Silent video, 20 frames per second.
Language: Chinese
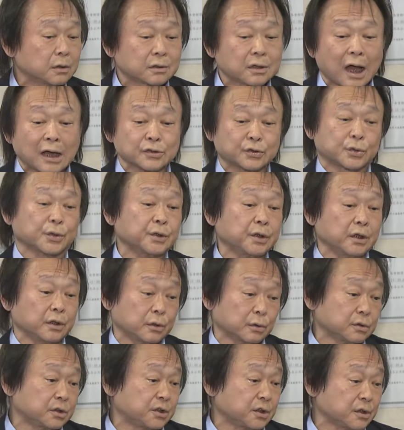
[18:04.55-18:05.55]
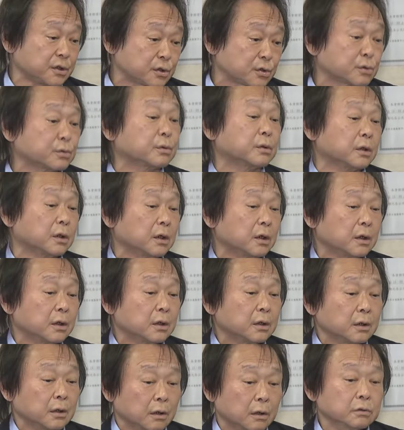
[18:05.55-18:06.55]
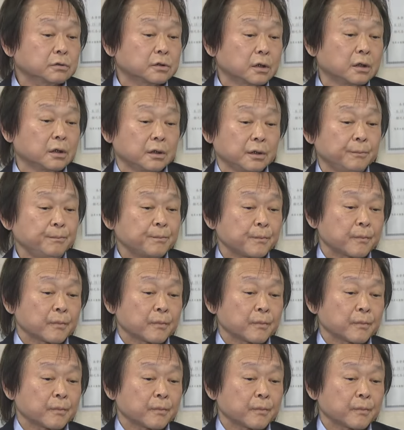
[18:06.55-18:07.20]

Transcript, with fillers: 大选也都结束了，好，所以。